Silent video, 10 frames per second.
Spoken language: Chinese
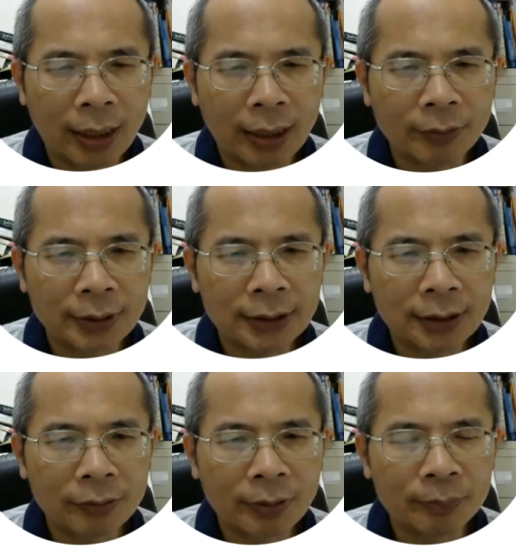啊，远期
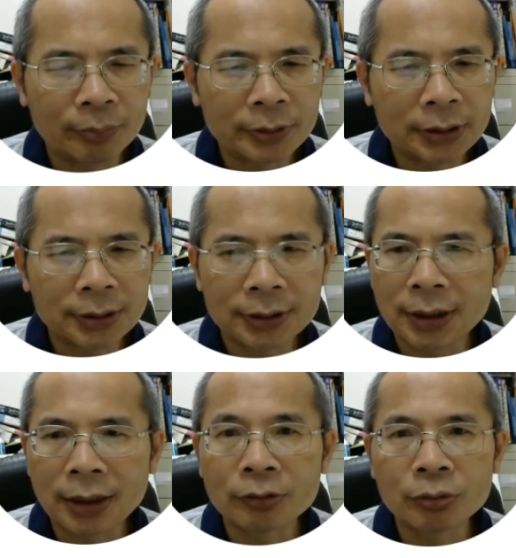合约不适
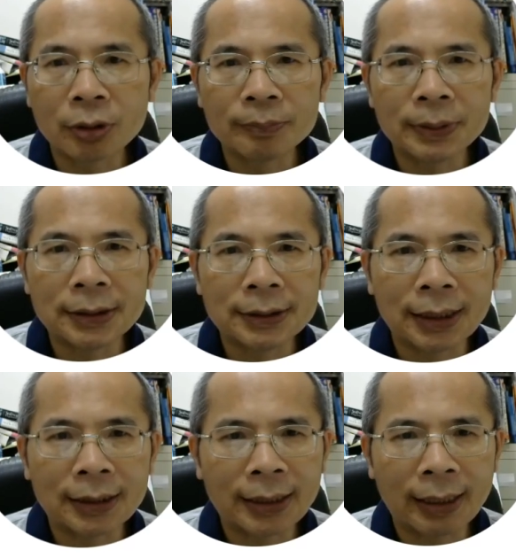合做避
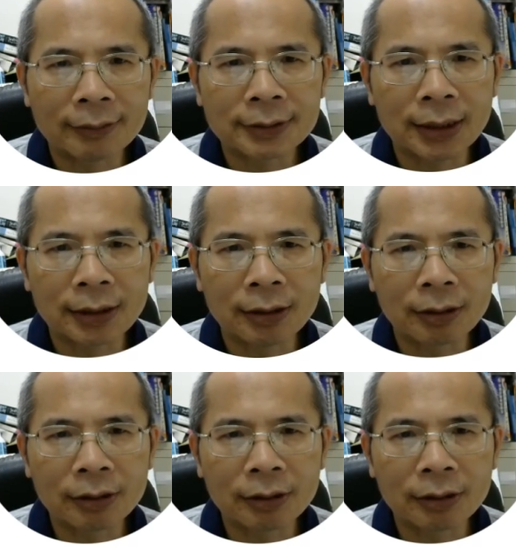险调整哈，